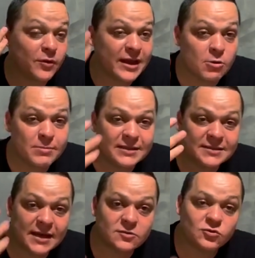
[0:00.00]
poder
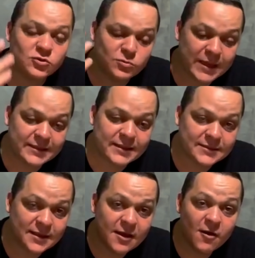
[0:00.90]
aumentar tus
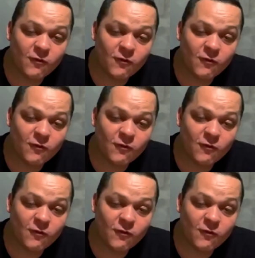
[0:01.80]
ventas,